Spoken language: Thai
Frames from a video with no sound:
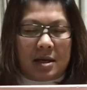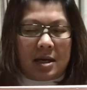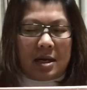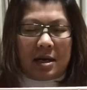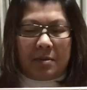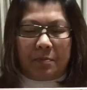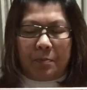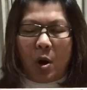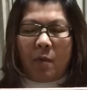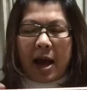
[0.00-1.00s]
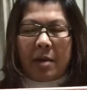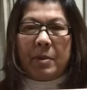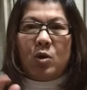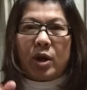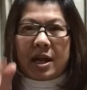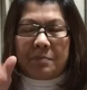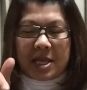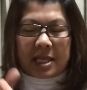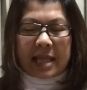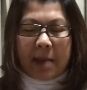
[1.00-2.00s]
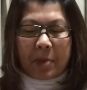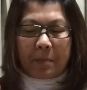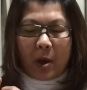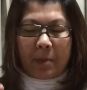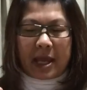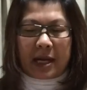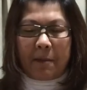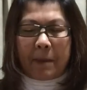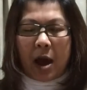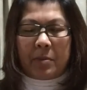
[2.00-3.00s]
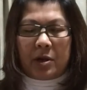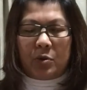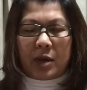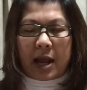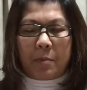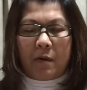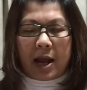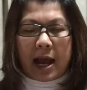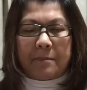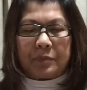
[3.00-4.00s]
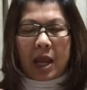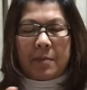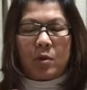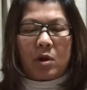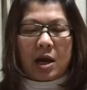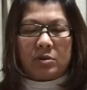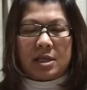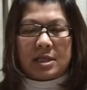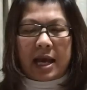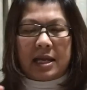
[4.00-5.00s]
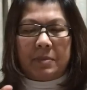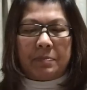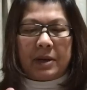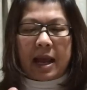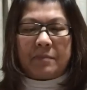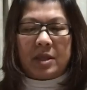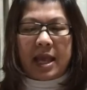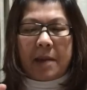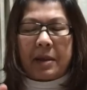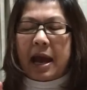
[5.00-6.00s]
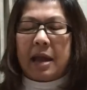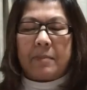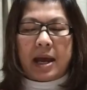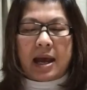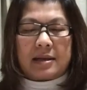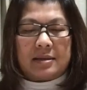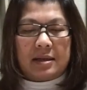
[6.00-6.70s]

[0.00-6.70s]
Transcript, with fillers: เอ่อเพราะว่าไม่รู้คลิปนี้จะตามป้าแป๋วมาอีกหรือเปล่าไม่รู้นะเพราะว่าคำคำของเขาที่ใช้นี่มันเป็นคำที่หยาบคายมาก